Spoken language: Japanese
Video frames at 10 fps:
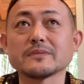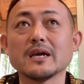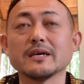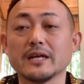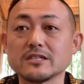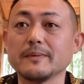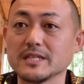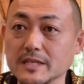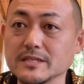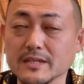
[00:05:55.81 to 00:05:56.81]
えー、夏
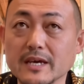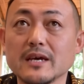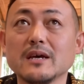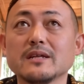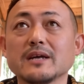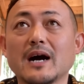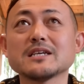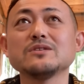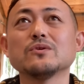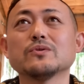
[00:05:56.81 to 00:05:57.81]
バテですね
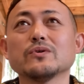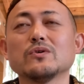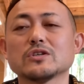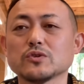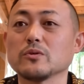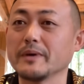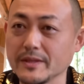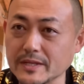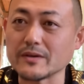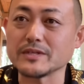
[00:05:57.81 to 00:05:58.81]
秋の土曜はちょっと
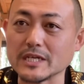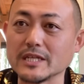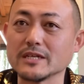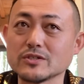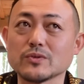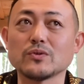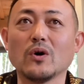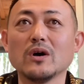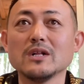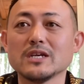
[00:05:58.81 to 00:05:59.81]
メンタル的にちょっ
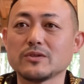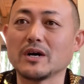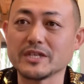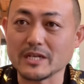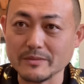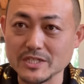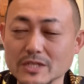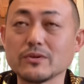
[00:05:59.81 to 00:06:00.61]
と人肌寂